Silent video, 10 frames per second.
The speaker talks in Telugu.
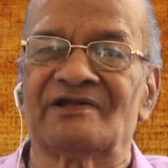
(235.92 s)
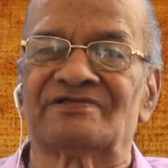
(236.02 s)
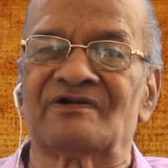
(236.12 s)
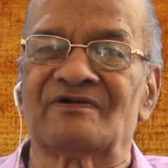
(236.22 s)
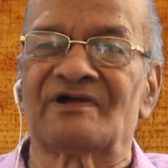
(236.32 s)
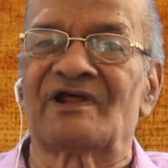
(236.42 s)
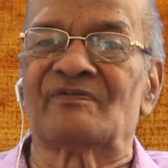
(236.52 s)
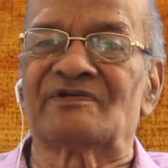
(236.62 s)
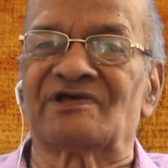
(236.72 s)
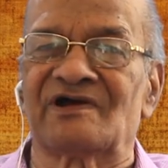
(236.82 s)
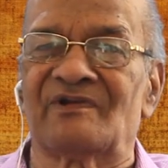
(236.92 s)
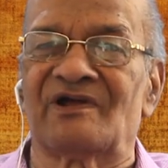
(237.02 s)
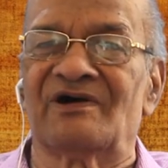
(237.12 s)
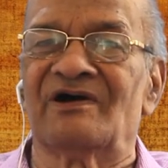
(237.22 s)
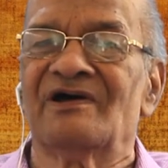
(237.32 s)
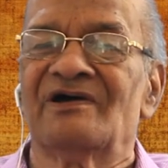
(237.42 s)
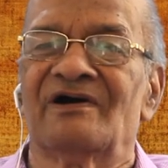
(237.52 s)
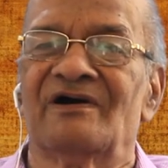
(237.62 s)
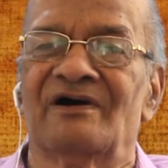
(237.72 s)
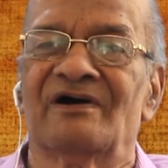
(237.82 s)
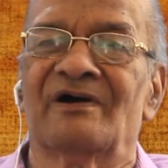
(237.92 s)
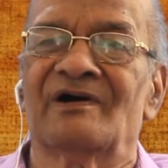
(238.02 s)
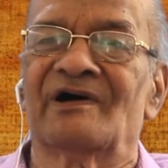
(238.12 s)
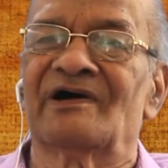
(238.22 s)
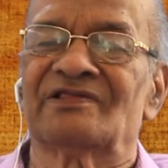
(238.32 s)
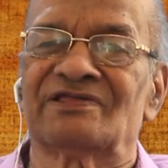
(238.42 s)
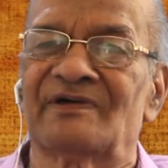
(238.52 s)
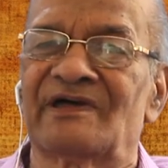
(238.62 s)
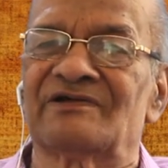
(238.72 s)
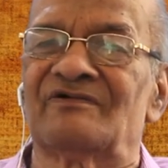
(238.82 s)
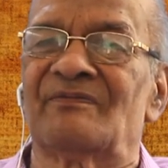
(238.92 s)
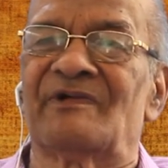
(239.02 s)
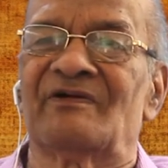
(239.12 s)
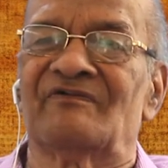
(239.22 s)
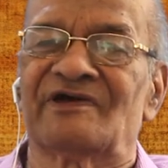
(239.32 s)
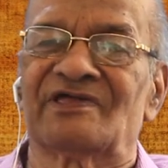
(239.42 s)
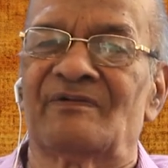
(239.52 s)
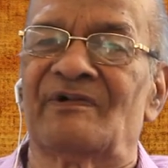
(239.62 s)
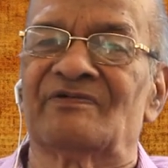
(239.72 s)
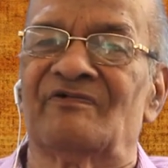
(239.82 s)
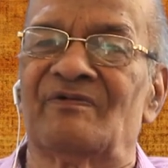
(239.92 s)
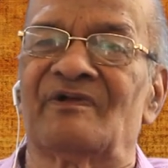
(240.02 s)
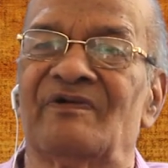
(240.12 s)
ఆ తిరుకురాల పుస్తకంలో అంత అది కూడా మన వేద వేమన